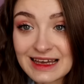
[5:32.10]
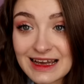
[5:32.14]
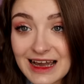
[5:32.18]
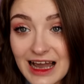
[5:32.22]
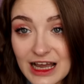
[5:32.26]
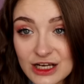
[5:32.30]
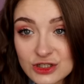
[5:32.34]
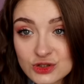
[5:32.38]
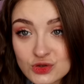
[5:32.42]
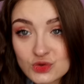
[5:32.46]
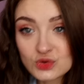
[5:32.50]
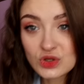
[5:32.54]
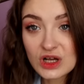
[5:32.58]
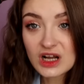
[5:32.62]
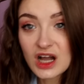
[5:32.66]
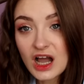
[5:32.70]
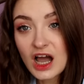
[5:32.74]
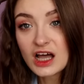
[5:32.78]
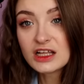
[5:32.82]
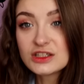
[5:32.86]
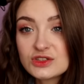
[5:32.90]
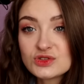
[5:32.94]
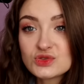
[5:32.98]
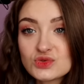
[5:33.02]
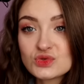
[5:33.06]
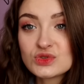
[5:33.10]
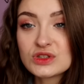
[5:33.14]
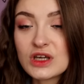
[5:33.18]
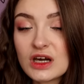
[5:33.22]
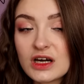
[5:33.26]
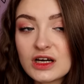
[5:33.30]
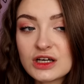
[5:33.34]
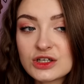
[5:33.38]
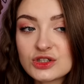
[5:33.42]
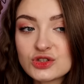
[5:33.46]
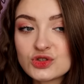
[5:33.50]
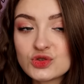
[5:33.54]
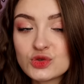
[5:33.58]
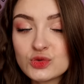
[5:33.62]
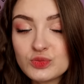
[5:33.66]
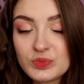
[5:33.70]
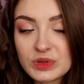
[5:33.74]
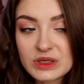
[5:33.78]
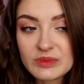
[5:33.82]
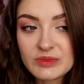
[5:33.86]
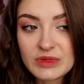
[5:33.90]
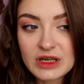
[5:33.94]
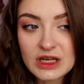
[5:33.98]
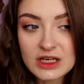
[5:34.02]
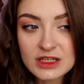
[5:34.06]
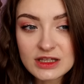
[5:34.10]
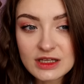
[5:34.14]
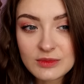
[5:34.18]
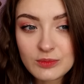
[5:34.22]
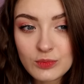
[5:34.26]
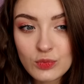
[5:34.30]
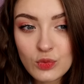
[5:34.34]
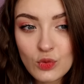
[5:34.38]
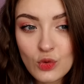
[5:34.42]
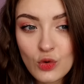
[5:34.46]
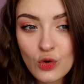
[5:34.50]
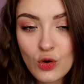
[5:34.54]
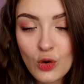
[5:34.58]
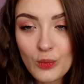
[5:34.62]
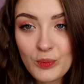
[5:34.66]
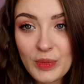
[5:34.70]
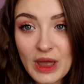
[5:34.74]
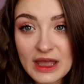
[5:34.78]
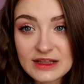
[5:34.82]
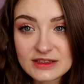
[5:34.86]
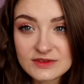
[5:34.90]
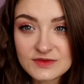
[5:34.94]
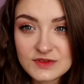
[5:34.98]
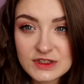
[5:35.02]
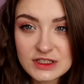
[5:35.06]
на каждую локацию я хочу примерно по 5